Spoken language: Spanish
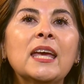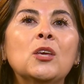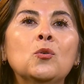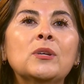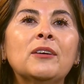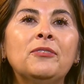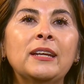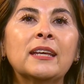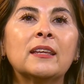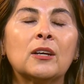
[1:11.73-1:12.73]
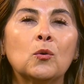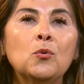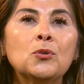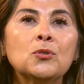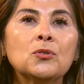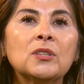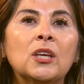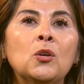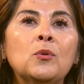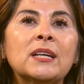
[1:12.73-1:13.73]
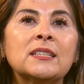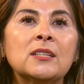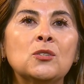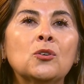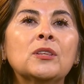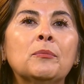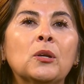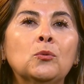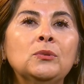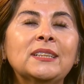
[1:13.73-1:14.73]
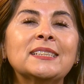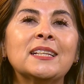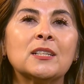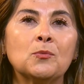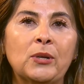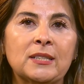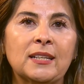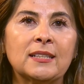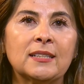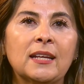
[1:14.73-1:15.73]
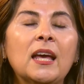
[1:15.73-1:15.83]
y una feria de recursos y una sesión de preguntas y respuestas.